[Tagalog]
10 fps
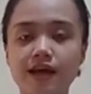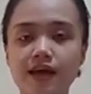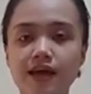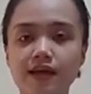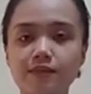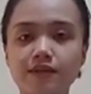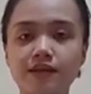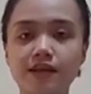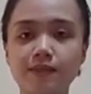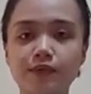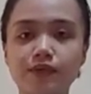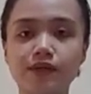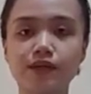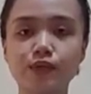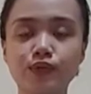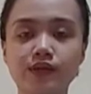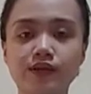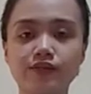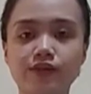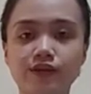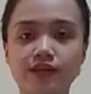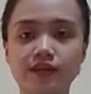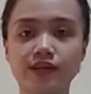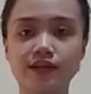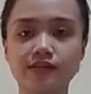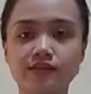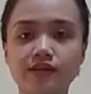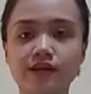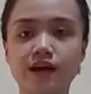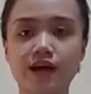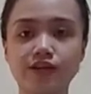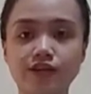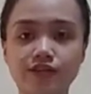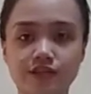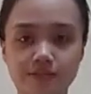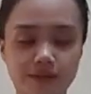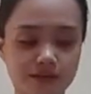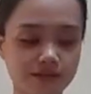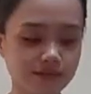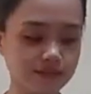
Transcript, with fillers: and madali po ulit kunin for the next other treatment.